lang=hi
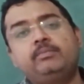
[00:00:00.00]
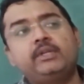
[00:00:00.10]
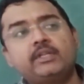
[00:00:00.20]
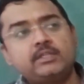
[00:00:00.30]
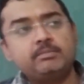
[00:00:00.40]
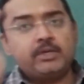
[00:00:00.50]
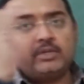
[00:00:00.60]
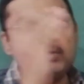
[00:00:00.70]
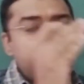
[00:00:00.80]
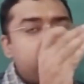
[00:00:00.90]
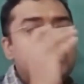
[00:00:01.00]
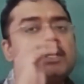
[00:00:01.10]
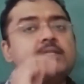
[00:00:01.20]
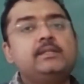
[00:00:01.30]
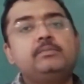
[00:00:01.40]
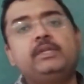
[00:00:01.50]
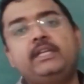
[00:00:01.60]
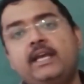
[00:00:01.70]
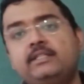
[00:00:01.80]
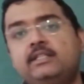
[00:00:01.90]
पर किसी पर्टिकुलर लोकेशन पर
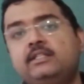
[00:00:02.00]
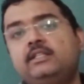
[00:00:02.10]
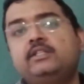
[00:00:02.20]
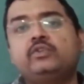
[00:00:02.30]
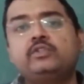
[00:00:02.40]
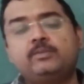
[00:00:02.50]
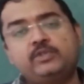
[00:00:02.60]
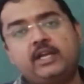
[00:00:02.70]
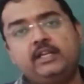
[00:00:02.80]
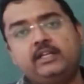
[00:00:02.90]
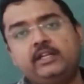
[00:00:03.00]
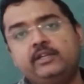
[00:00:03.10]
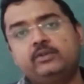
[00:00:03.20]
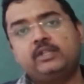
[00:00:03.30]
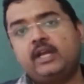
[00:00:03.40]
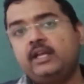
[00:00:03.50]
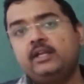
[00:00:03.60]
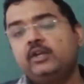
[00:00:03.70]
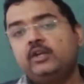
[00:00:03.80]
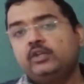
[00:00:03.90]
क्या स्थिति इसको समझाने के लिए होता है
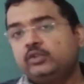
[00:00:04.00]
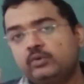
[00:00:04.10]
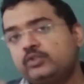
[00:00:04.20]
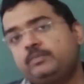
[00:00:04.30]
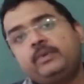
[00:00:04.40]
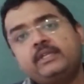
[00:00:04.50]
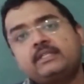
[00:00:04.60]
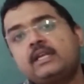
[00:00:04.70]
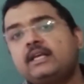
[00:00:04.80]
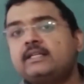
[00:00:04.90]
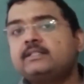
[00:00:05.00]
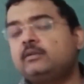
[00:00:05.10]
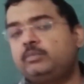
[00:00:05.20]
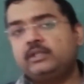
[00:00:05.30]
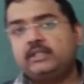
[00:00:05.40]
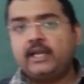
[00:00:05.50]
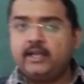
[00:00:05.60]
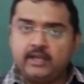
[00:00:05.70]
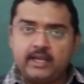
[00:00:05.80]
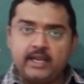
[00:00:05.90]
तो उस पर इसका असर पड़ता
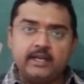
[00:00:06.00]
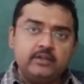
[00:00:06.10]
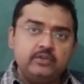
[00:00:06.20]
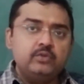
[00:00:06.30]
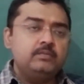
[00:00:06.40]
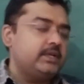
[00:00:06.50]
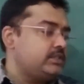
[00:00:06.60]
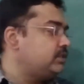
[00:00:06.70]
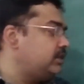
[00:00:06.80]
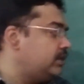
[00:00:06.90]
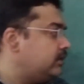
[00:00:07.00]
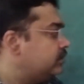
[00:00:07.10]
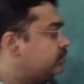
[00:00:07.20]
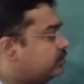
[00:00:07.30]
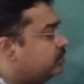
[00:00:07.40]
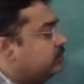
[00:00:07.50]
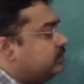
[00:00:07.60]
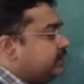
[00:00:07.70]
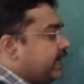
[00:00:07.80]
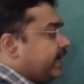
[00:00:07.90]
है एंड यू मस्ट नो
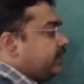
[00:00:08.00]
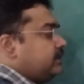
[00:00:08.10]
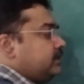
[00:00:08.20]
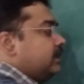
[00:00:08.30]
दैट